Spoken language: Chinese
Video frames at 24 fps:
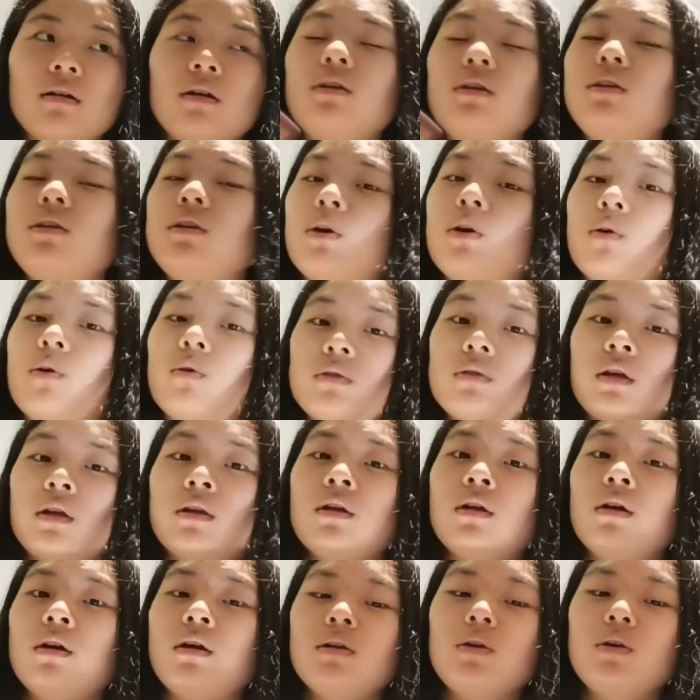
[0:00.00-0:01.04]
有的呢
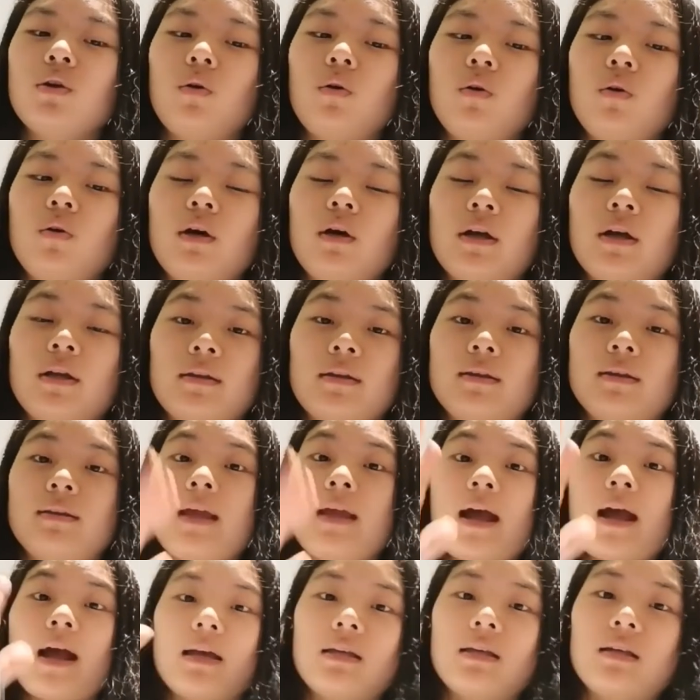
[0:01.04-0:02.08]
又很
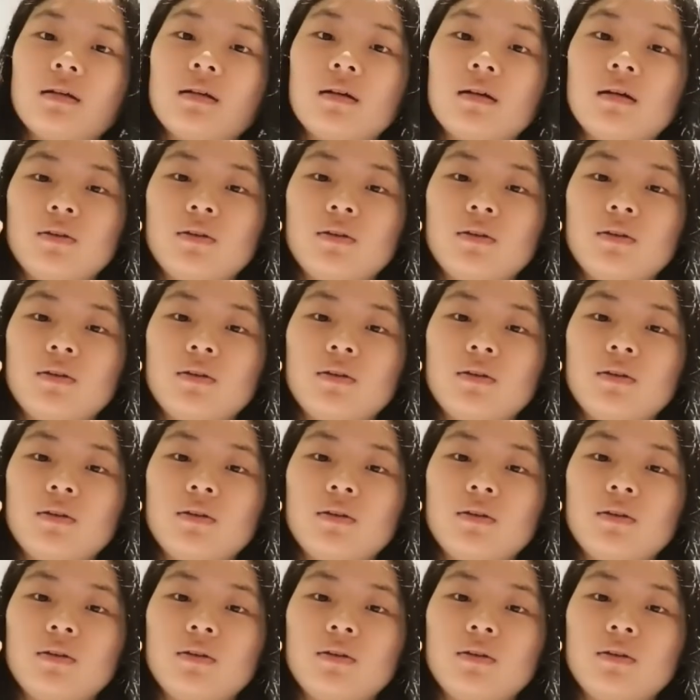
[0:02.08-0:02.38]
大一个，